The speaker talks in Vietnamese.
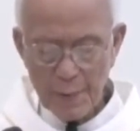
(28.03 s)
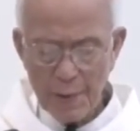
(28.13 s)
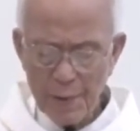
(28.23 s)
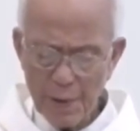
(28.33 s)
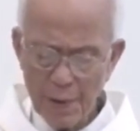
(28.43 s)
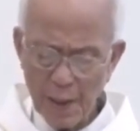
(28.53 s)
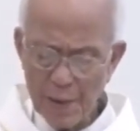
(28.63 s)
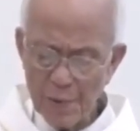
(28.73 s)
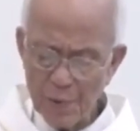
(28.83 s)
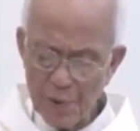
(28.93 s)
Khi ấy
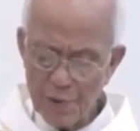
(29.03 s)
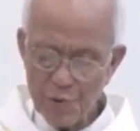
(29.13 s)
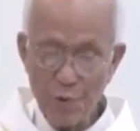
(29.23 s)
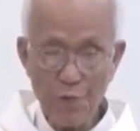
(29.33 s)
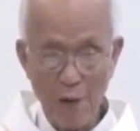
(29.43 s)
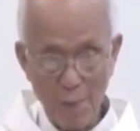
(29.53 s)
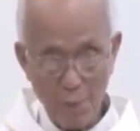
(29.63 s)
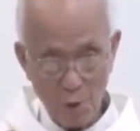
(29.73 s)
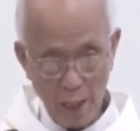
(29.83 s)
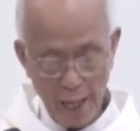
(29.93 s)
Chúa Giêsu vào
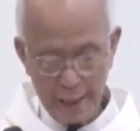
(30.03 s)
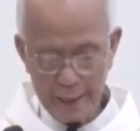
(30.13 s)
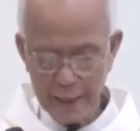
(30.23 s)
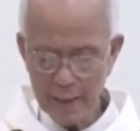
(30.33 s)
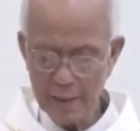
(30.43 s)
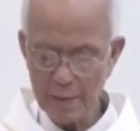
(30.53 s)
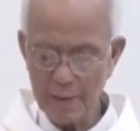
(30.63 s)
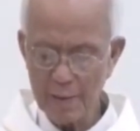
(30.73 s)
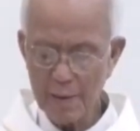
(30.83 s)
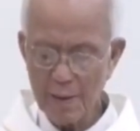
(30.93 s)
một làng kia
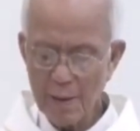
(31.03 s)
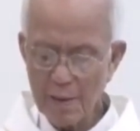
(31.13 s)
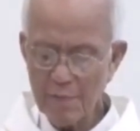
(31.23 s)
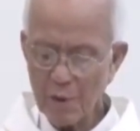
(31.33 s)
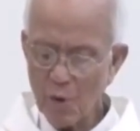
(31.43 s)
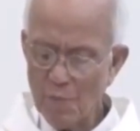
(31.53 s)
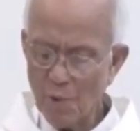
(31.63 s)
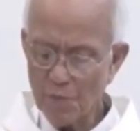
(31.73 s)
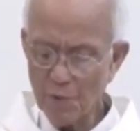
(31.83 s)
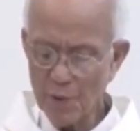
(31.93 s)
và có một
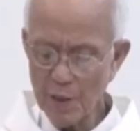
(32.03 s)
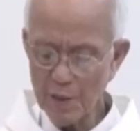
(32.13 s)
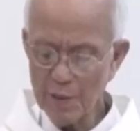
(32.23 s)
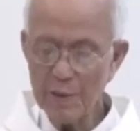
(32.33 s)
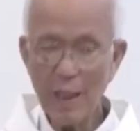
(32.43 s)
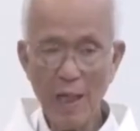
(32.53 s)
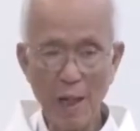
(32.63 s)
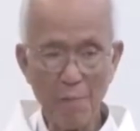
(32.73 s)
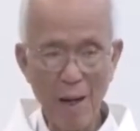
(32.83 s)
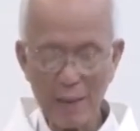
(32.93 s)
phụ nữ tên là
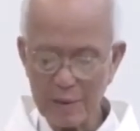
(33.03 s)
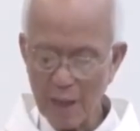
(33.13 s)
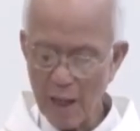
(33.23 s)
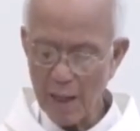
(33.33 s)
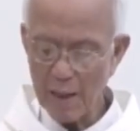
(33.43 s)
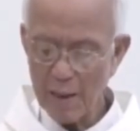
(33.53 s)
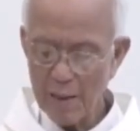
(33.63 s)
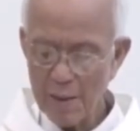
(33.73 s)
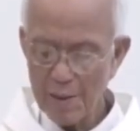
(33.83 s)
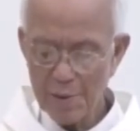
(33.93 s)
Marta
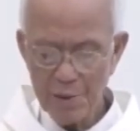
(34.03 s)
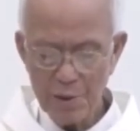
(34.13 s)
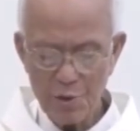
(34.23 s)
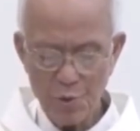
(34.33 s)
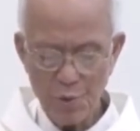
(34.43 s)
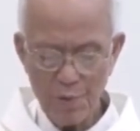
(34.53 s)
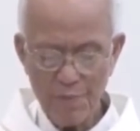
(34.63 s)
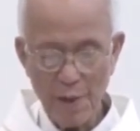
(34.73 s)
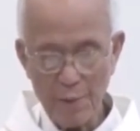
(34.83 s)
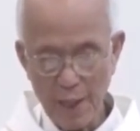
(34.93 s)
rước Chúa
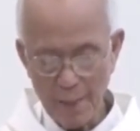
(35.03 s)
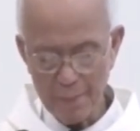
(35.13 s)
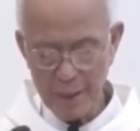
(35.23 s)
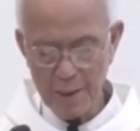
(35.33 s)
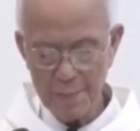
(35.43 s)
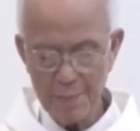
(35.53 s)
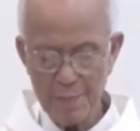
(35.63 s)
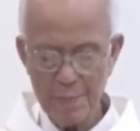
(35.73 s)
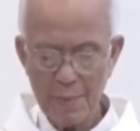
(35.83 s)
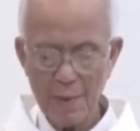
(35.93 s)
vào nhà mình.
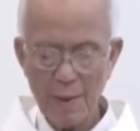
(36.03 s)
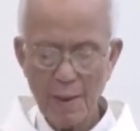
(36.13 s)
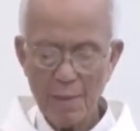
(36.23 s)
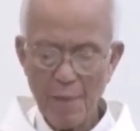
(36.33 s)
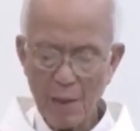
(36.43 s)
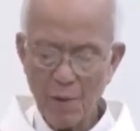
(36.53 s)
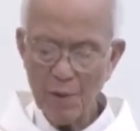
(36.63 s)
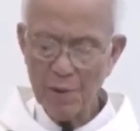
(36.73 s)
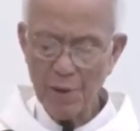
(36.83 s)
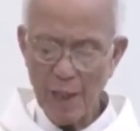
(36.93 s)
Bà có
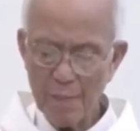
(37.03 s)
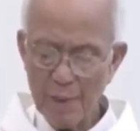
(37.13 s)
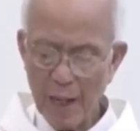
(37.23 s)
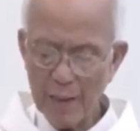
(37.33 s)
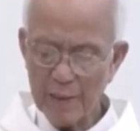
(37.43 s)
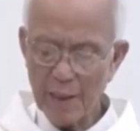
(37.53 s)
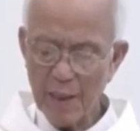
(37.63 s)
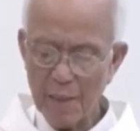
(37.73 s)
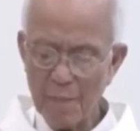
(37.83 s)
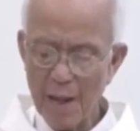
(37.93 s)
người em gái tên
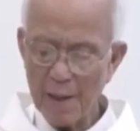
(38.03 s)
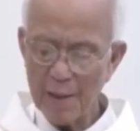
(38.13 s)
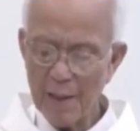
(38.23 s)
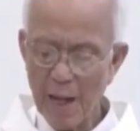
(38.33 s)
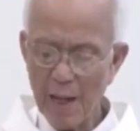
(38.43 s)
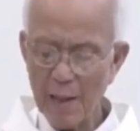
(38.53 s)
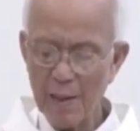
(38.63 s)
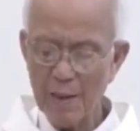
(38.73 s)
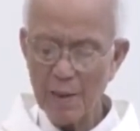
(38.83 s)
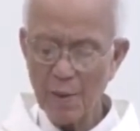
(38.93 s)
là Maria
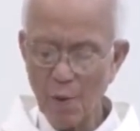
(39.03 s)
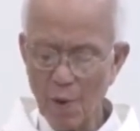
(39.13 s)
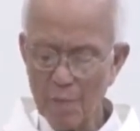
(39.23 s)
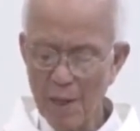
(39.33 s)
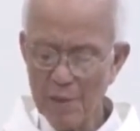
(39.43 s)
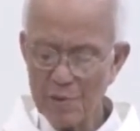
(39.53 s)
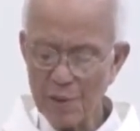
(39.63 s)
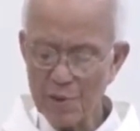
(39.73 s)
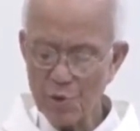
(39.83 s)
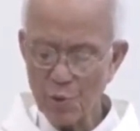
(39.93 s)
ngồi bên
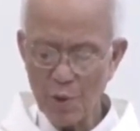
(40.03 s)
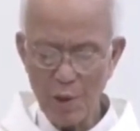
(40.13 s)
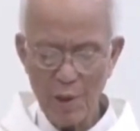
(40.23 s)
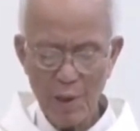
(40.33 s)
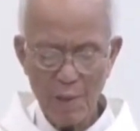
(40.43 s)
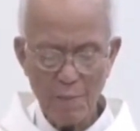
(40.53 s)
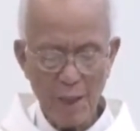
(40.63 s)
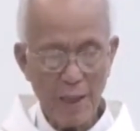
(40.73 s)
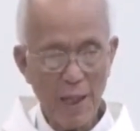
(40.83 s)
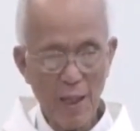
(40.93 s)
chân Chúa mà
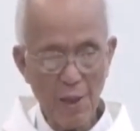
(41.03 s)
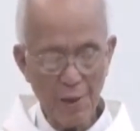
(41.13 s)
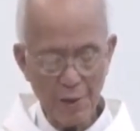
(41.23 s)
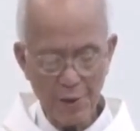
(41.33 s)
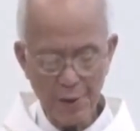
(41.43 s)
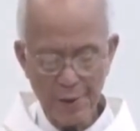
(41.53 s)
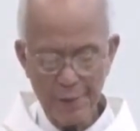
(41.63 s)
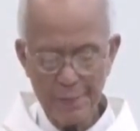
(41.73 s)
nghe lời người.